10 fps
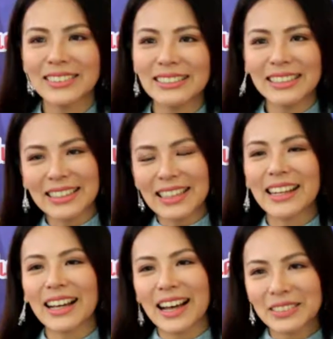รเจนิ
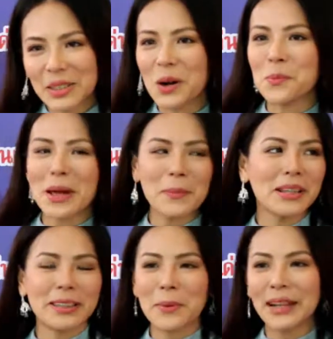ตานะคะเจ้าของแบรนด์
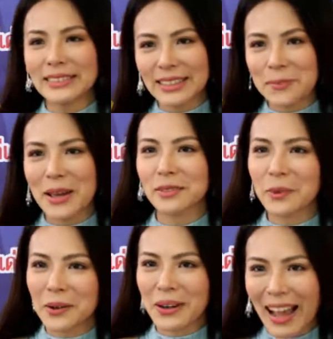ผลิตภัณฑ์ JT
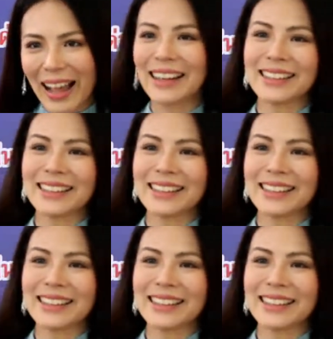Maxwell ค่ะ